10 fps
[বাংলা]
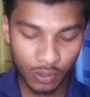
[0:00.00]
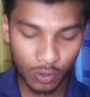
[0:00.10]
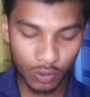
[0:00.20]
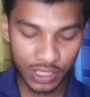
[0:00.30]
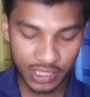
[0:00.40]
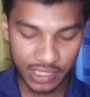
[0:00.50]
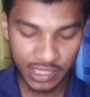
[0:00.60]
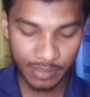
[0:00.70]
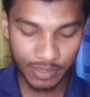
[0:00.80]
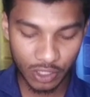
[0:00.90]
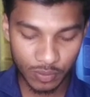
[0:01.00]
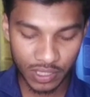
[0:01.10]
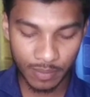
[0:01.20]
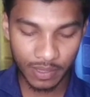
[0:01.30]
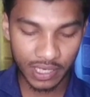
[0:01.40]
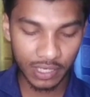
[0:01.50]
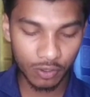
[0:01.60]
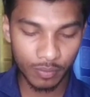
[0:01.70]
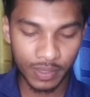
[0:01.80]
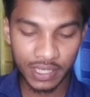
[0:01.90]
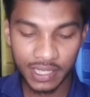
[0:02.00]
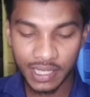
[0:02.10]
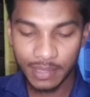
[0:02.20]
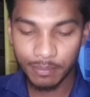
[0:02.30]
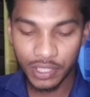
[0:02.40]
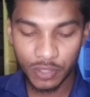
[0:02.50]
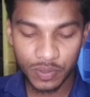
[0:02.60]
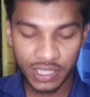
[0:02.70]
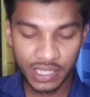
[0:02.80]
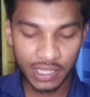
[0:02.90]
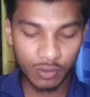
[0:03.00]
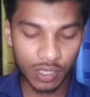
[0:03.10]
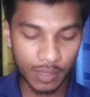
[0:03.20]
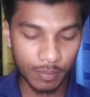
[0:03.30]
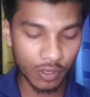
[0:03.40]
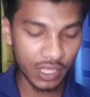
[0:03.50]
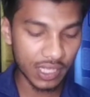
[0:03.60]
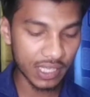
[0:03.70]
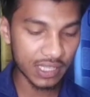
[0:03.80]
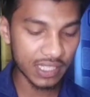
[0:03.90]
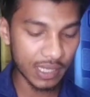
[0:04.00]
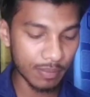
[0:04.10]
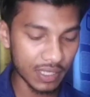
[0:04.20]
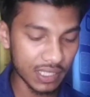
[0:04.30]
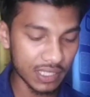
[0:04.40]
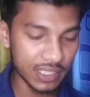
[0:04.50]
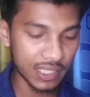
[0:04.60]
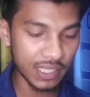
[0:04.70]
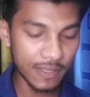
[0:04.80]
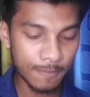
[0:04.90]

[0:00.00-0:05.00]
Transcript: লোগো দেখতেছেন এই মি অপশানে আপনারা ক্লিক করবেন মি অপশানে ক্লিক করার পর এখান থেকে আপনাদের যে